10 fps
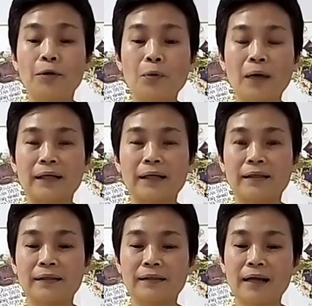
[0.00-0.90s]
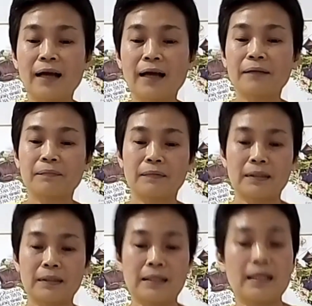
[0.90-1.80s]
การนวดนะคะ
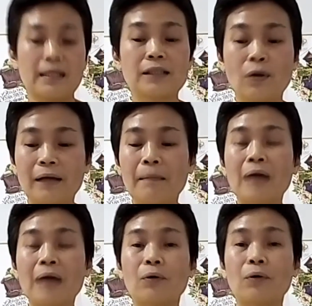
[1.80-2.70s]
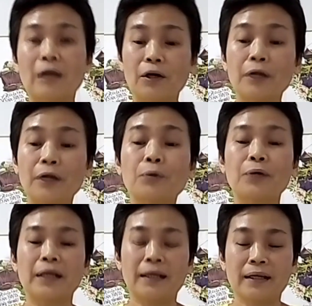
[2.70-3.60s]
ได้สอนธรรมะคนแล้วก็ได้
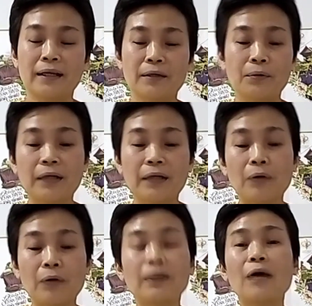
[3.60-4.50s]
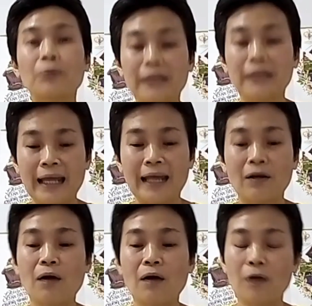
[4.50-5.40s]
คุยคุยกับคนเฒ่าคนแก่
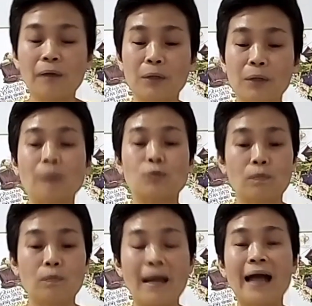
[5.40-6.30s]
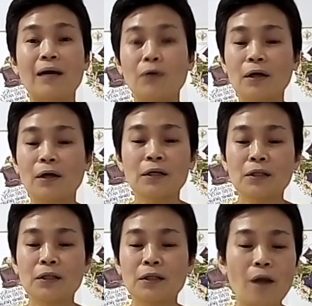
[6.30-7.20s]
เนาะเขาก็มีความสุขมากเขาก็
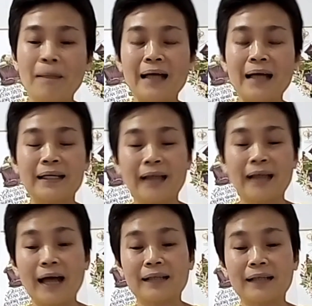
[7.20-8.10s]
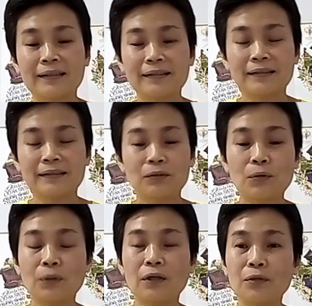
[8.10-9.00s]
ชอบมากเลยค่ะ ทุ
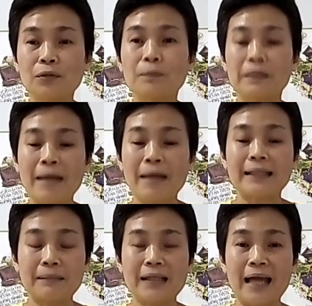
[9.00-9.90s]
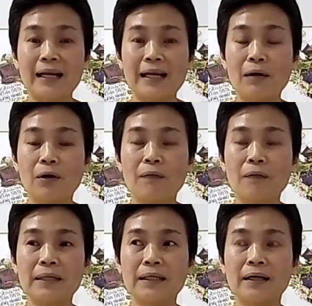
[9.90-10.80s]
กคนก็ดูเบิกบานแจ่มใสแล้วเรา
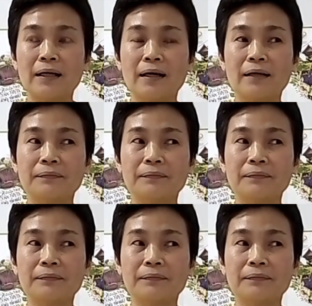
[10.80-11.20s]
ก็มี